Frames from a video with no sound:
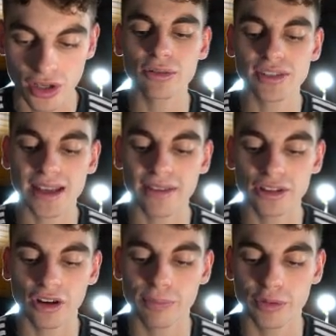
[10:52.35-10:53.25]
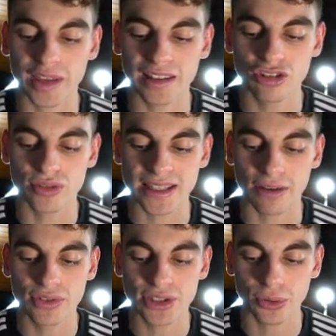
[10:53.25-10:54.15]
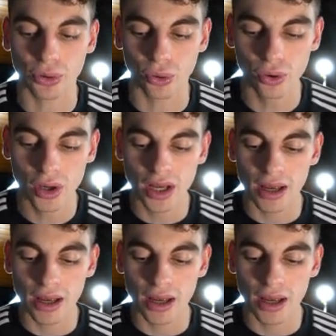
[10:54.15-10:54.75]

Les conservateurs peuvent gagner jusqu'à 800 euros,